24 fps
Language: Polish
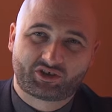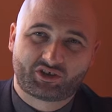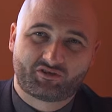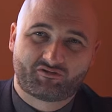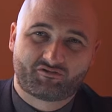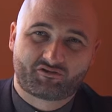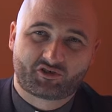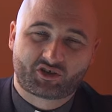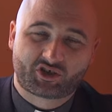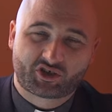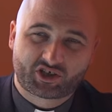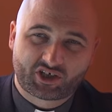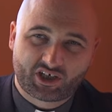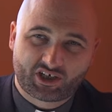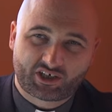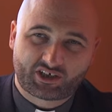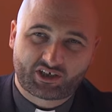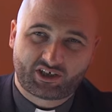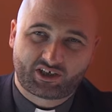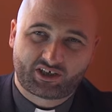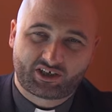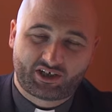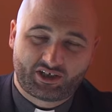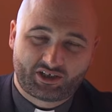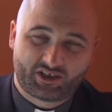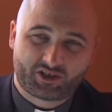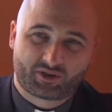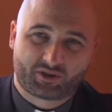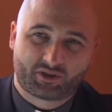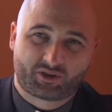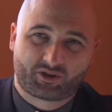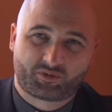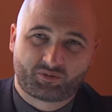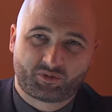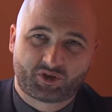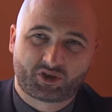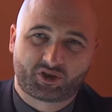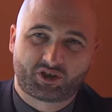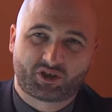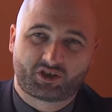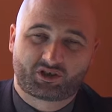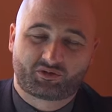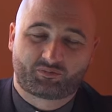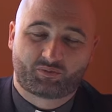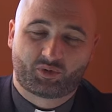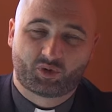się w grzechach, a jeszcze śmiesz nas